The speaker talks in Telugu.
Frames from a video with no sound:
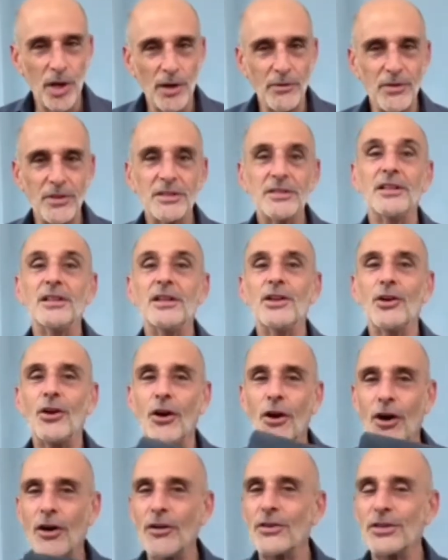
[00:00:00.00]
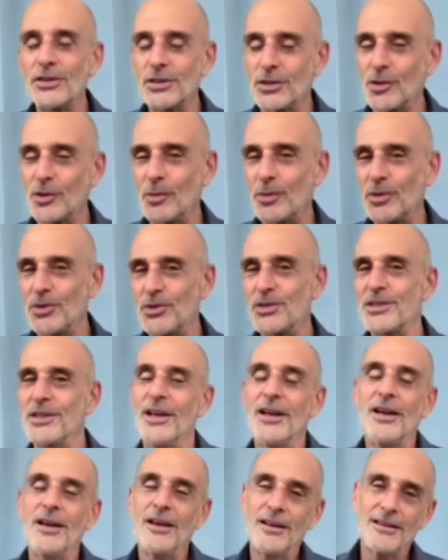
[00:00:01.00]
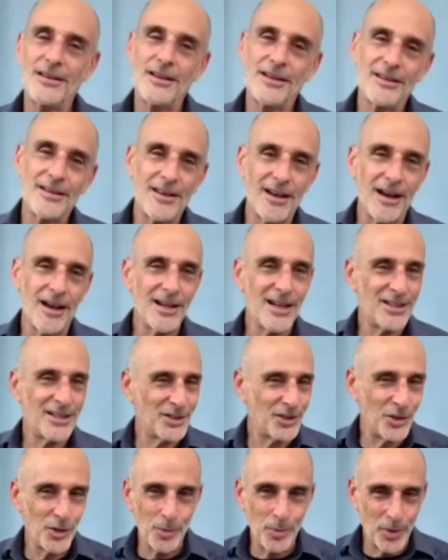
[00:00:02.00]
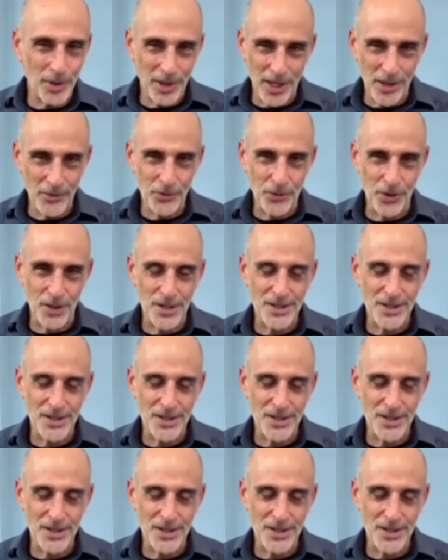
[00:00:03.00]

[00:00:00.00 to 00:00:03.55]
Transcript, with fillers: సమయంలో ఉంటున్నారు మనము చూస్తే